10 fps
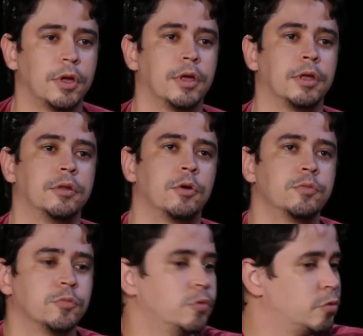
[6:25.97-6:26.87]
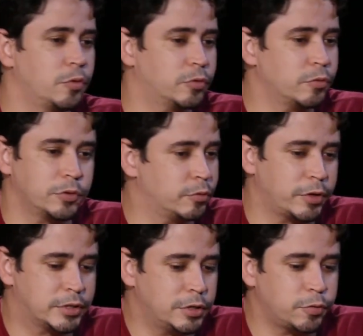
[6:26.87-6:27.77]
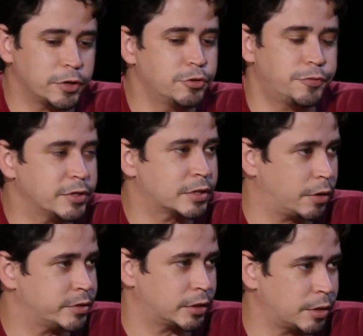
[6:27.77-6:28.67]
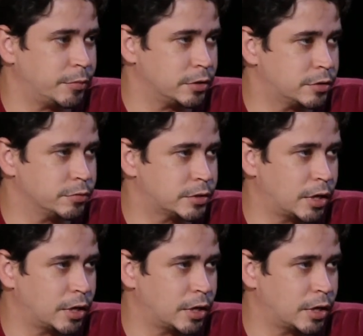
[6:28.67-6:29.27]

é, é não, não, não, não existe um ajuste fiscal exatamente no